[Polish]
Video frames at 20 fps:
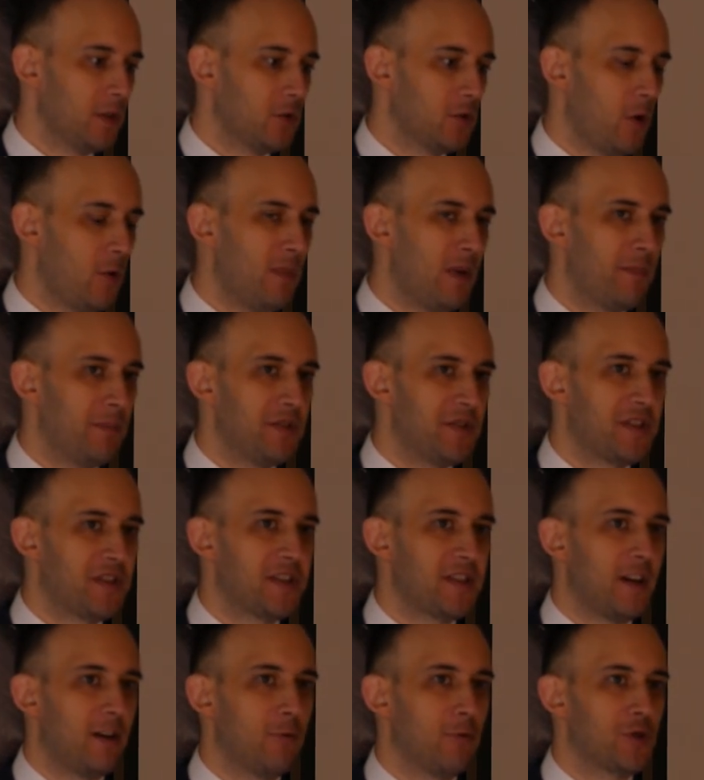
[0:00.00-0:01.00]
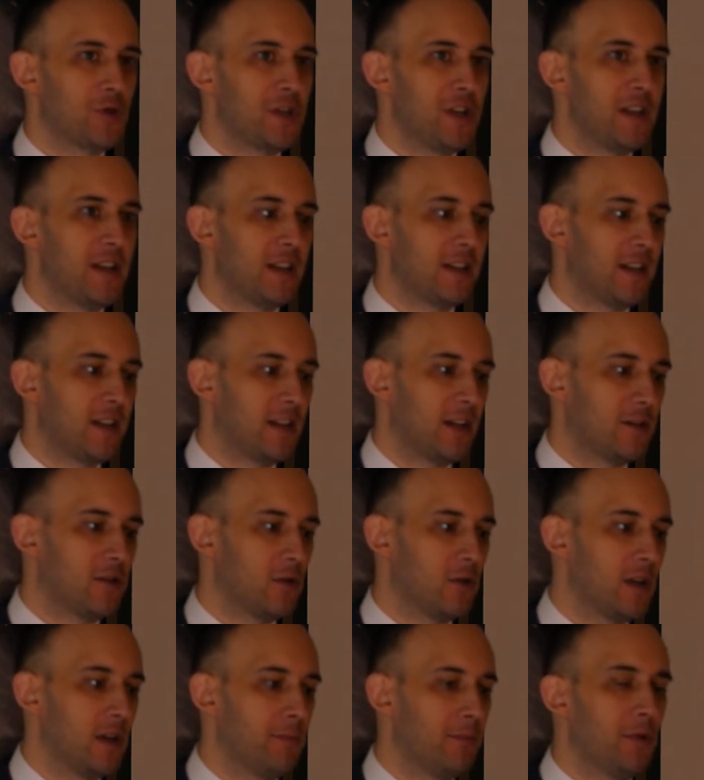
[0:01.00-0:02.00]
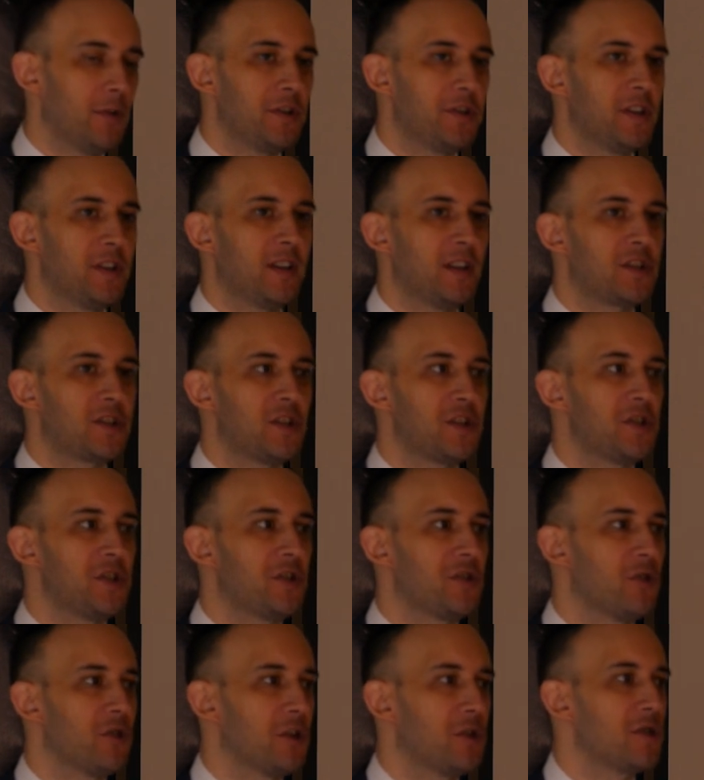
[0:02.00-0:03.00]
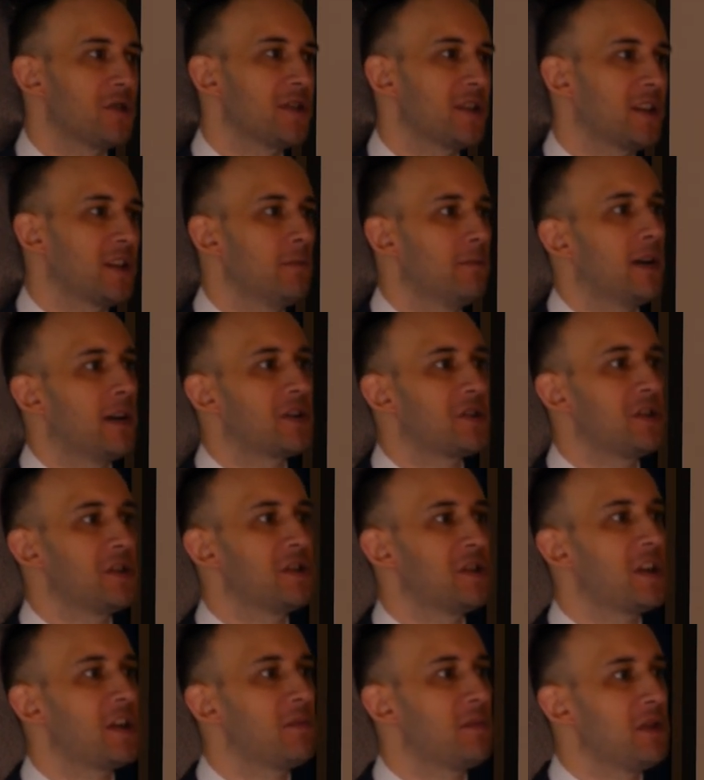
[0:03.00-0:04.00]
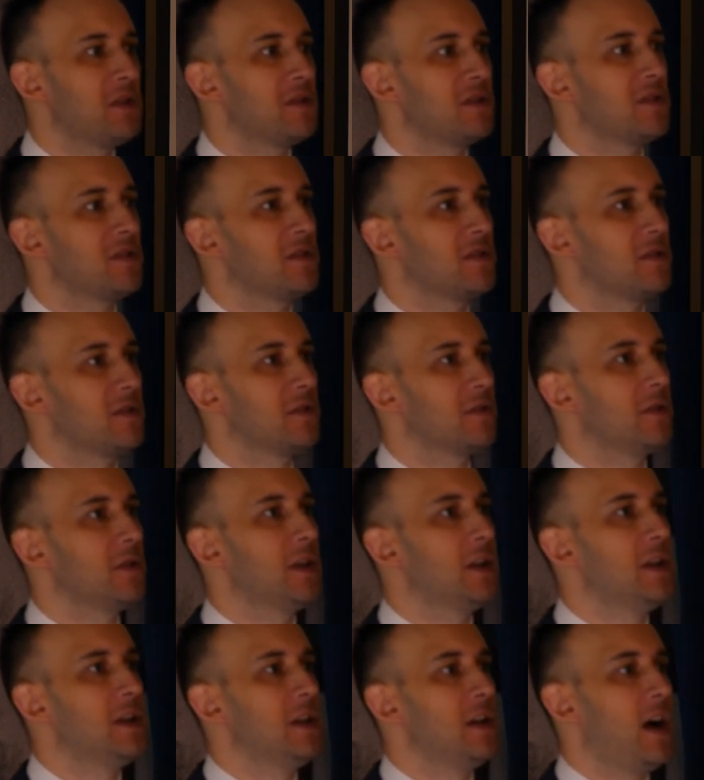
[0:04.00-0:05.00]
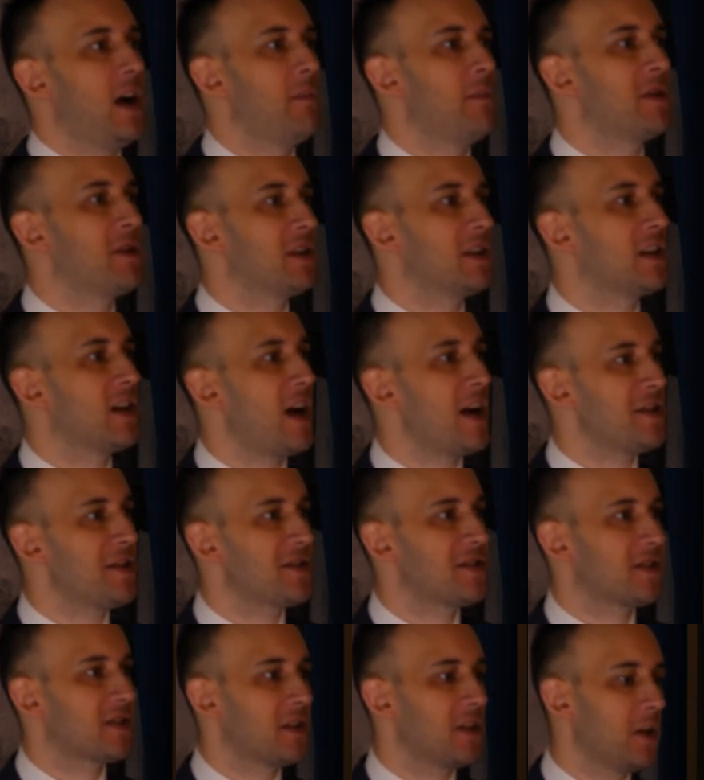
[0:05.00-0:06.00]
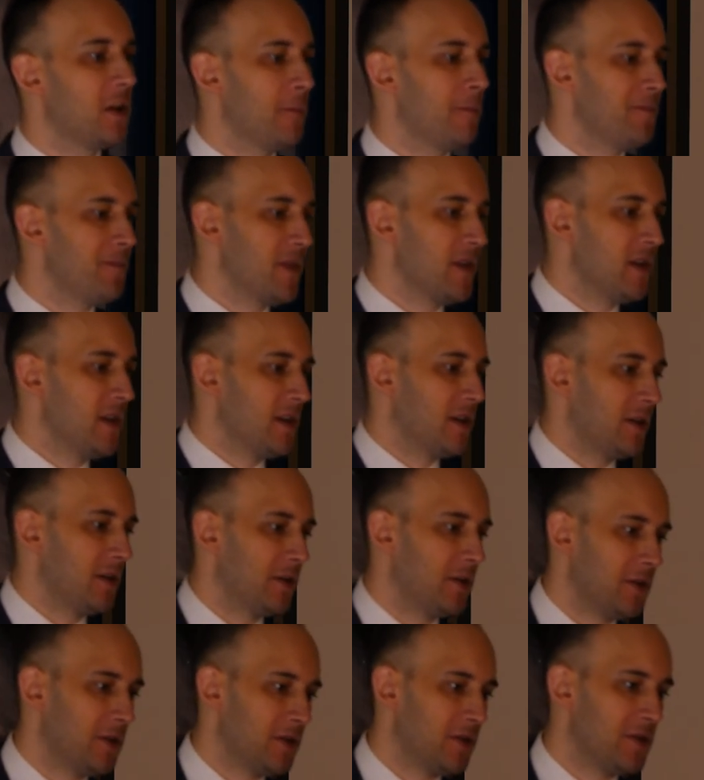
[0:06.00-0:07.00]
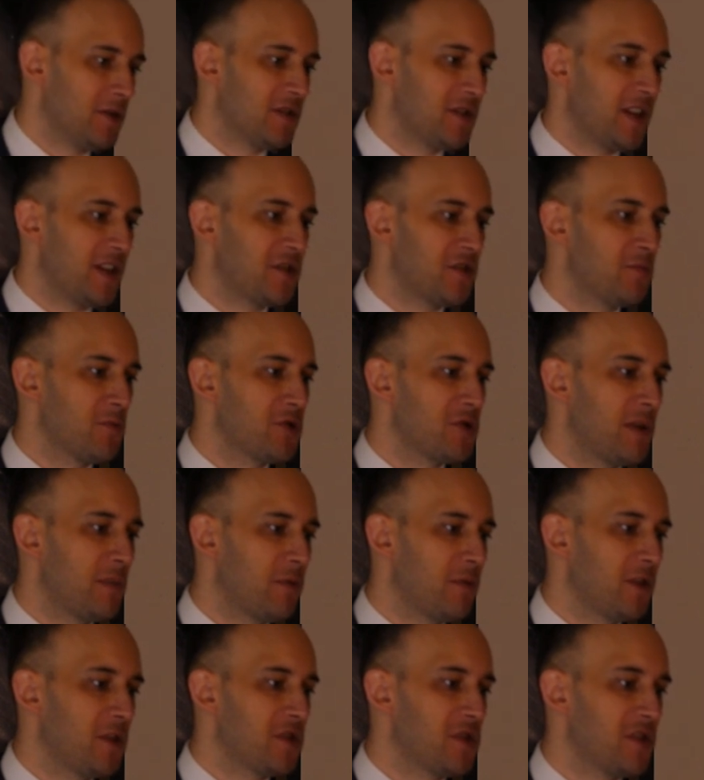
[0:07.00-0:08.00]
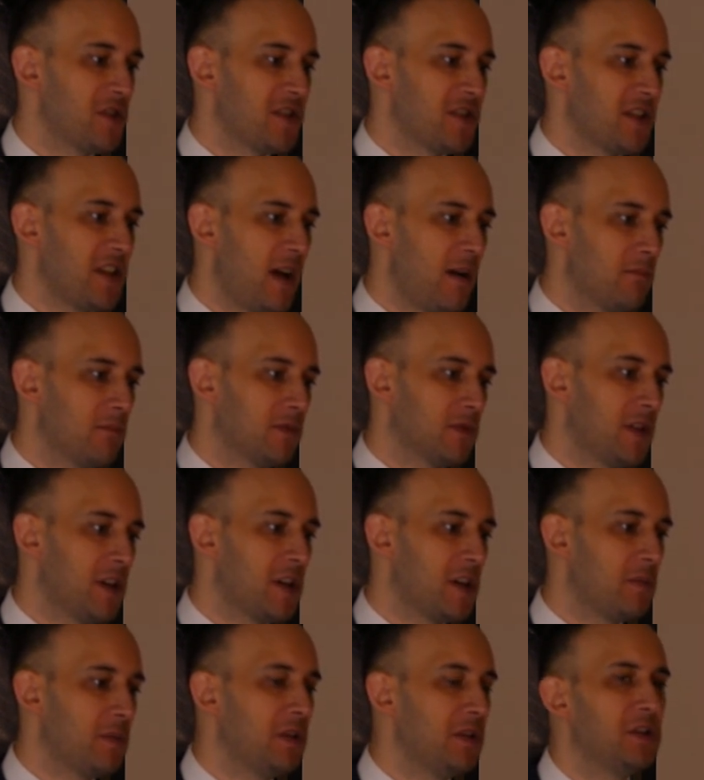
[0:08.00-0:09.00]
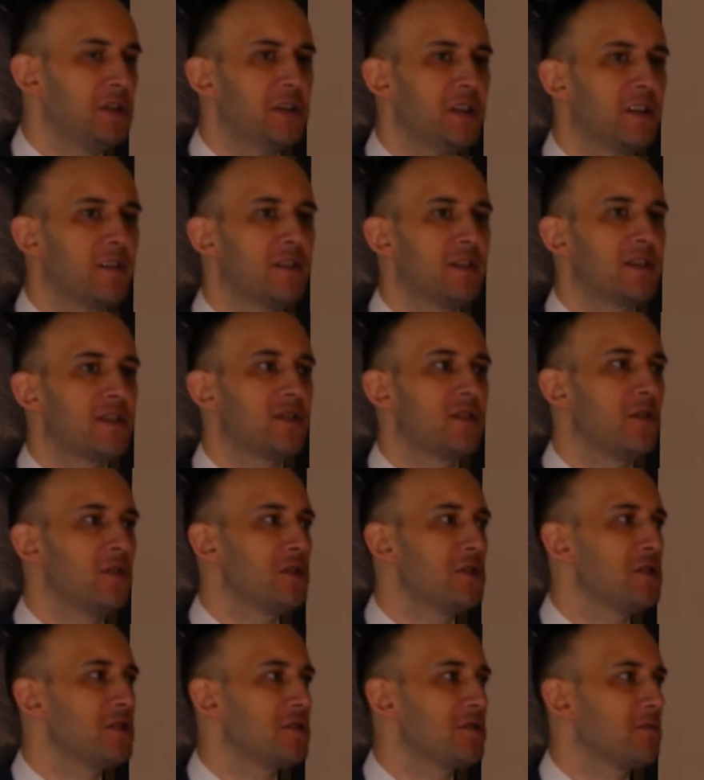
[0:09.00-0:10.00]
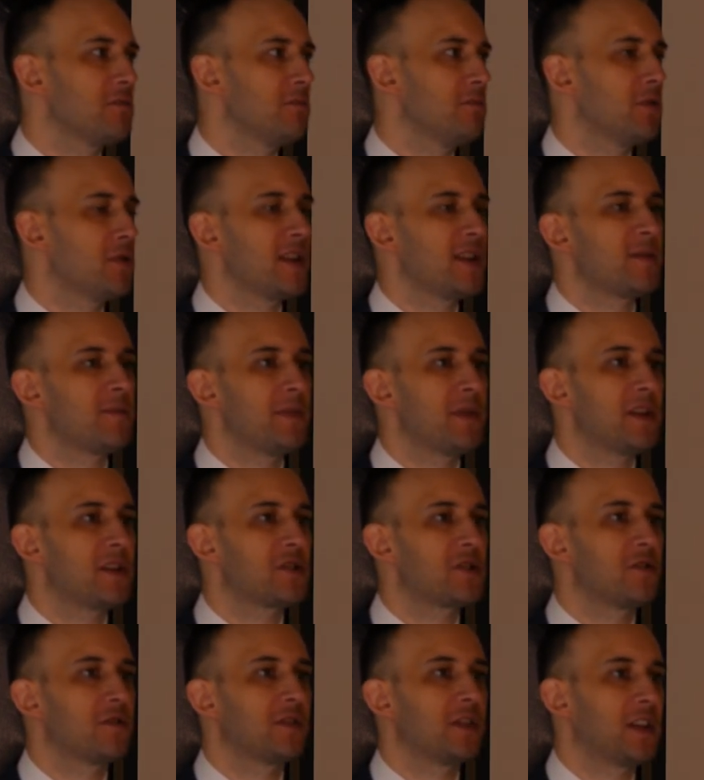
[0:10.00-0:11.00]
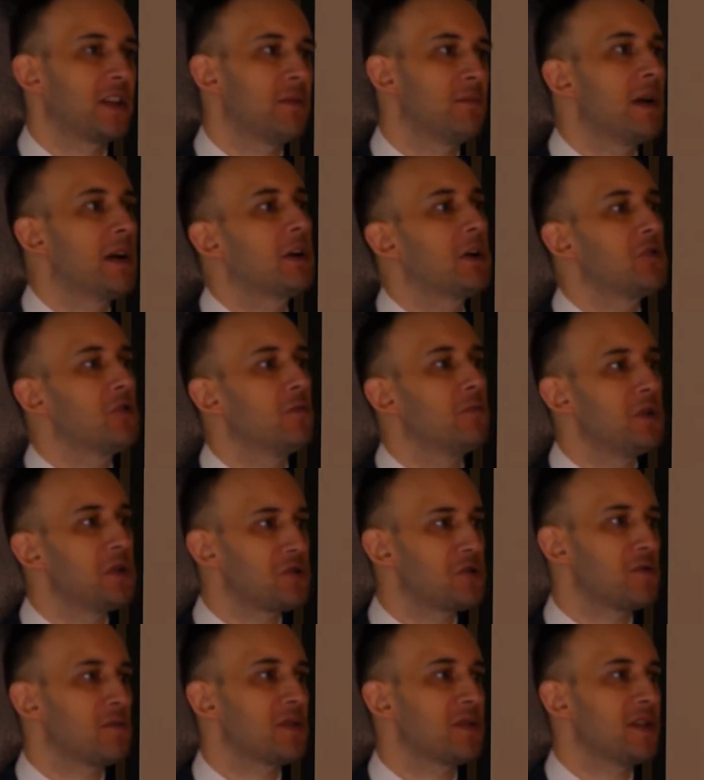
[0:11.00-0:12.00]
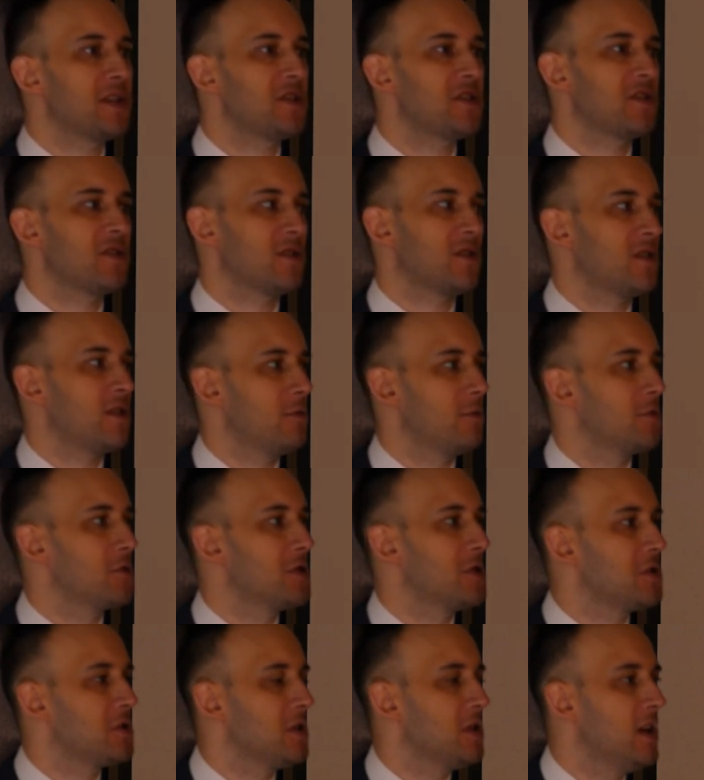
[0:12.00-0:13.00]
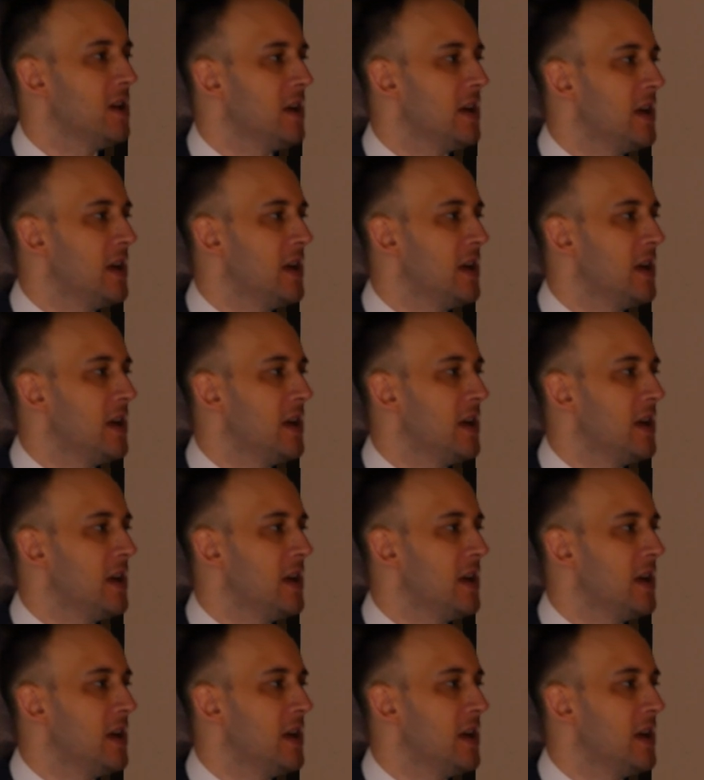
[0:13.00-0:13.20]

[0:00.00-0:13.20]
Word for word: to ma być z założenia taka trochę polityka trzeciej drogi, to jest taki bardziej termin e, amerykański, zaś można powiedzieć, że sam termin interwencjonizm po raz pierwszy w takim ekonomicznym sensie został użyty